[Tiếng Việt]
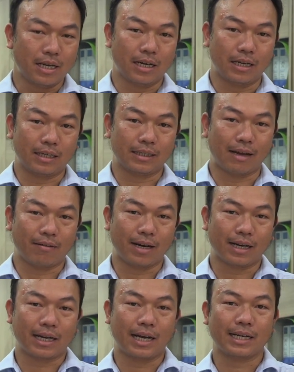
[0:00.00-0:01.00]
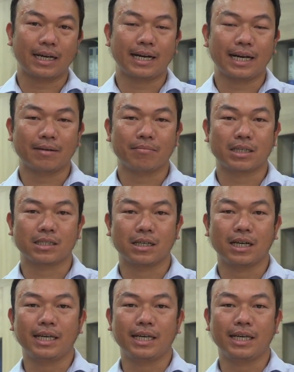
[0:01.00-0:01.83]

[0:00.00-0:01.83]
à, tạo ra cái khả năng mà xử